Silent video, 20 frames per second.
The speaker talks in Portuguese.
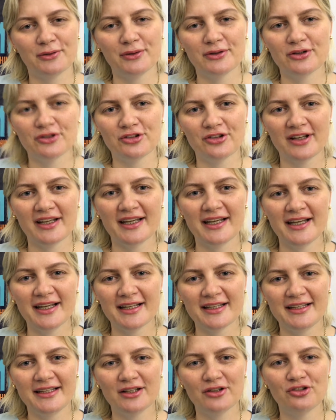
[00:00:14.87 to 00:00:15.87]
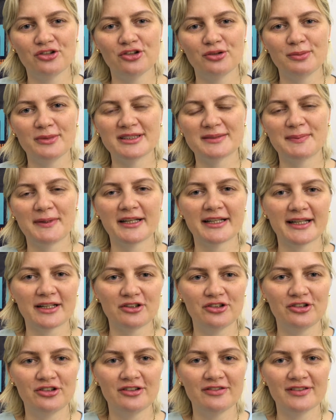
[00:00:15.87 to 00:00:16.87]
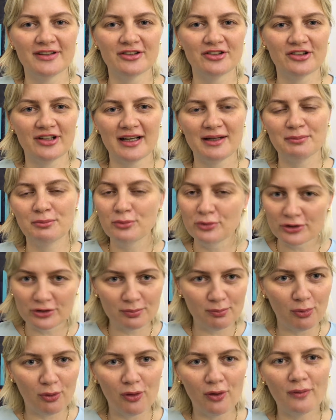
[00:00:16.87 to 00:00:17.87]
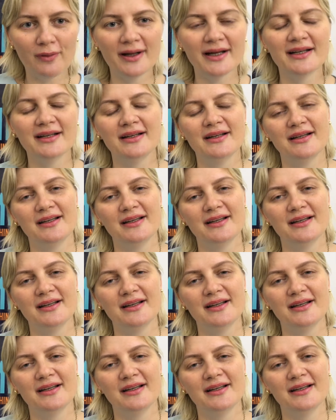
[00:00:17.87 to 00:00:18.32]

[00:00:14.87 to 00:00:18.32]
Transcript: quando eu cheguei aqui eu tinha uma expectativa já muito boa